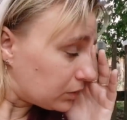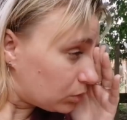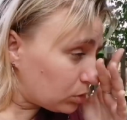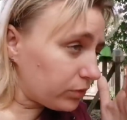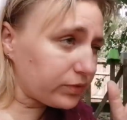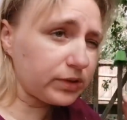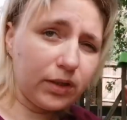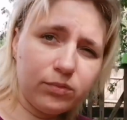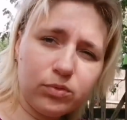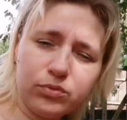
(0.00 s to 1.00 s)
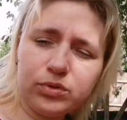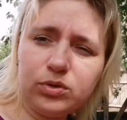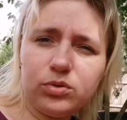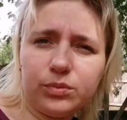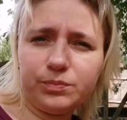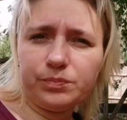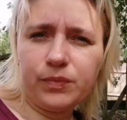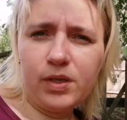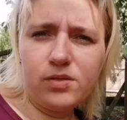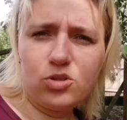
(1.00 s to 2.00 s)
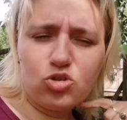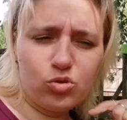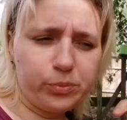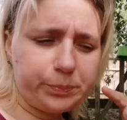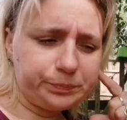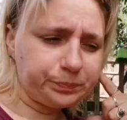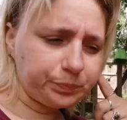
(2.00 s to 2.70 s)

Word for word: Сегодня вставлю видео. Знаете что?